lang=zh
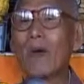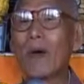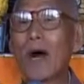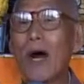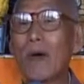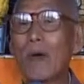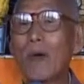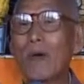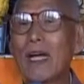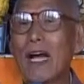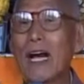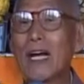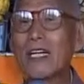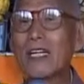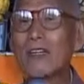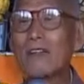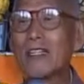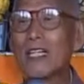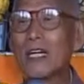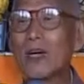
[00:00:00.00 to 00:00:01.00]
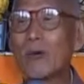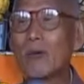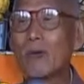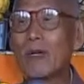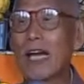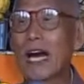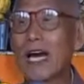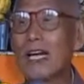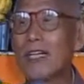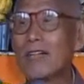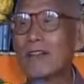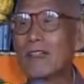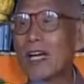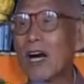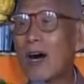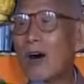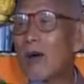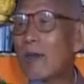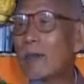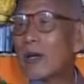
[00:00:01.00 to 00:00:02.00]
观无量寿经、无量寿
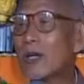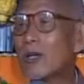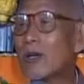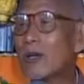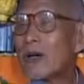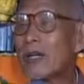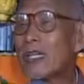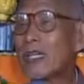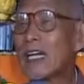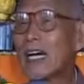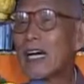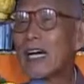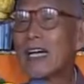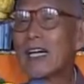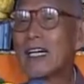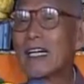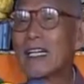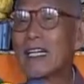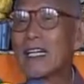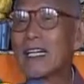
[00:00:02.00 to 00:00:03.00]
经、阿弥陀经，